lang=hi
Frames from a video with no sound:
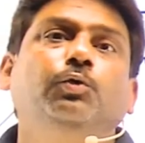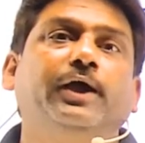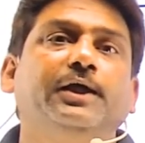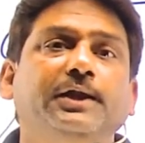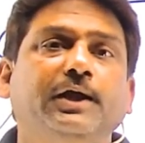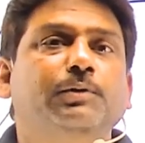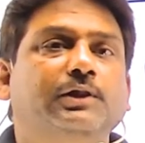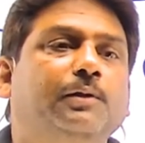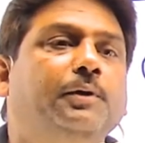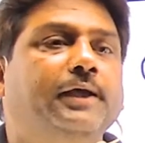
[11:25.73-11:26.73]
तो कहने का
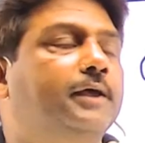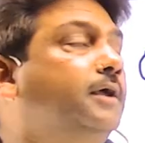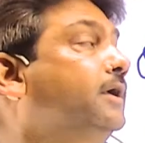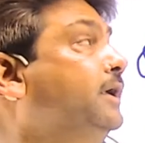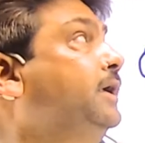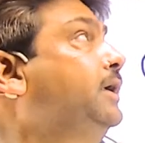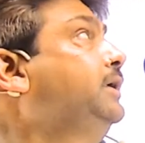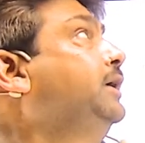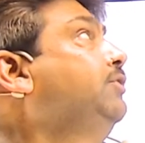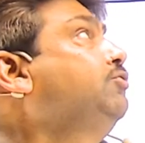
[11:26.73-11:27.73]
मतलब है कि
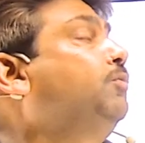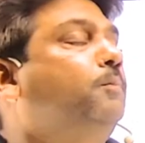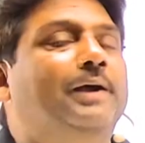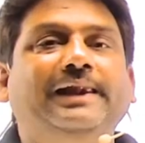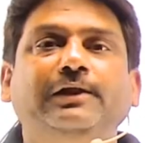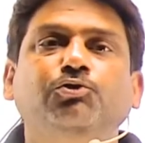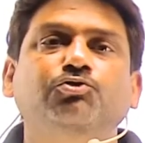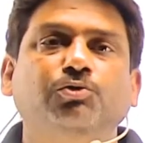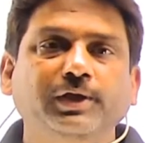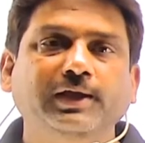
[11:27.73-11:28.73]
ये जो
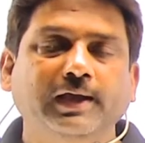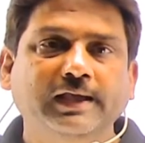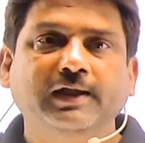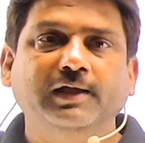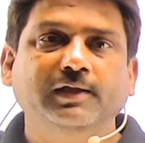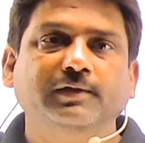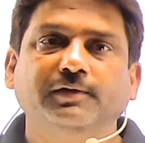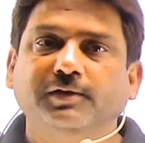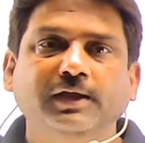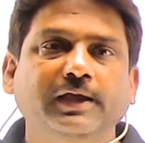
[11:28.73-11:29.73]
पैलियोजोइक एरा है
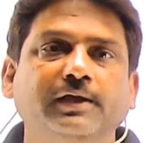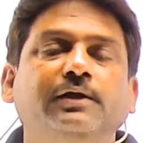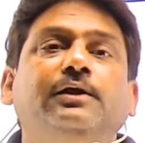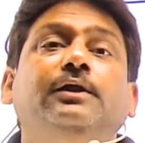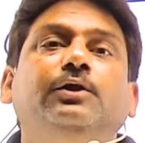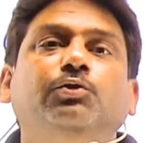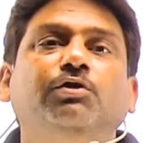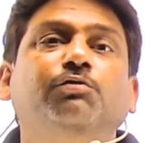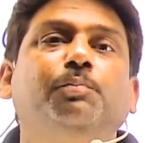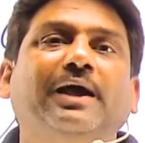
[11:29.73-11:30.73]
ठीक है
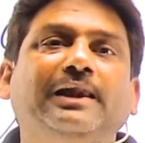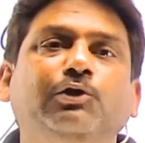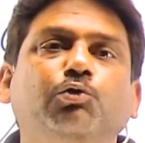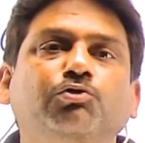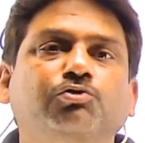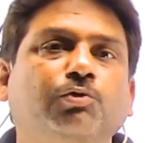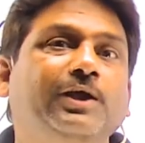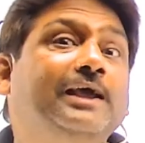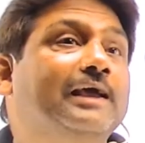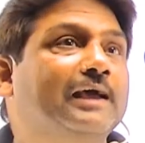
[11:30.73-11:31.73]
तो इस
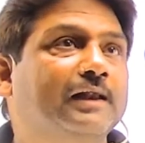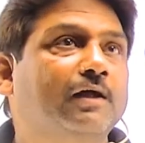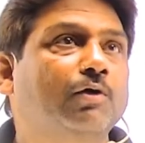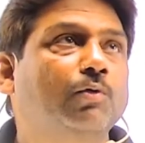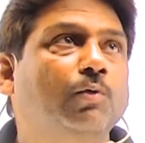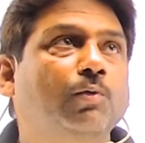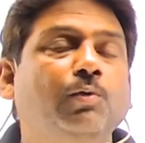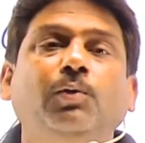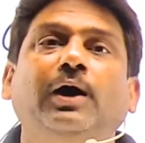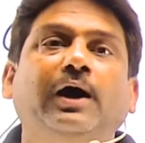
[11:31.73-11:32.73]
पैलियोजोइक एरा को
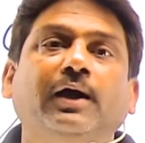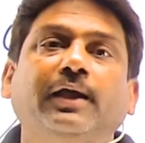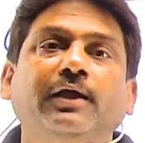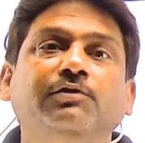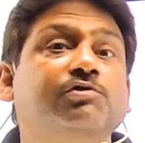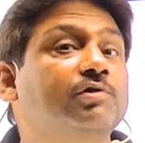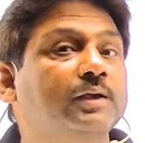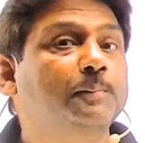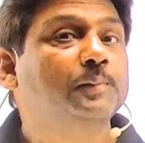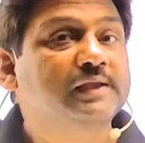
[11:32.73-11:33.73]
आगे
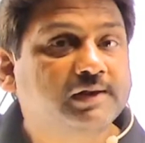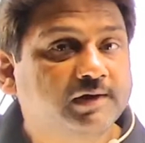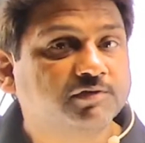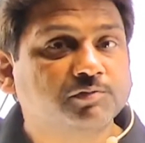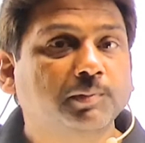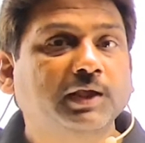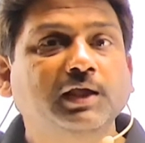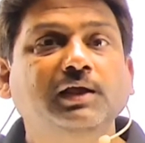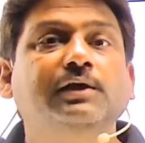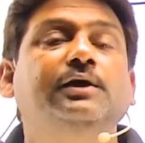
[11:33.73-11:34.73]
छः पीरियड्स
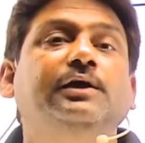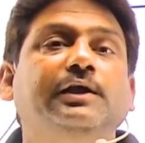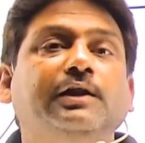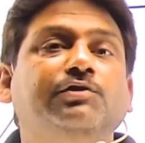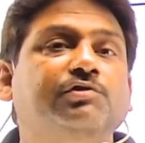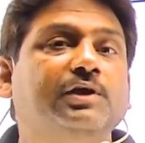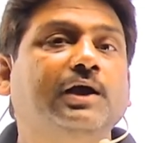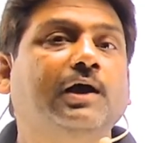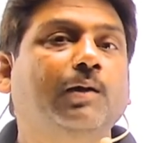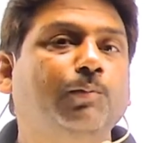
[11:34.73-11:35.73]
में यानी छः
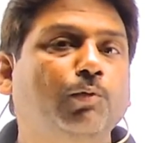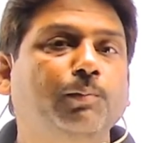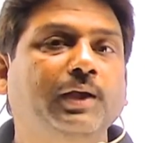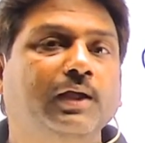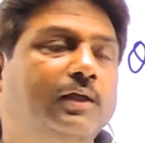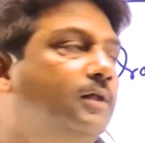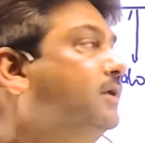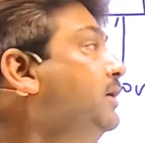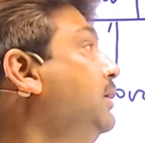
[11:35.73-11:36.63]
कल्पों में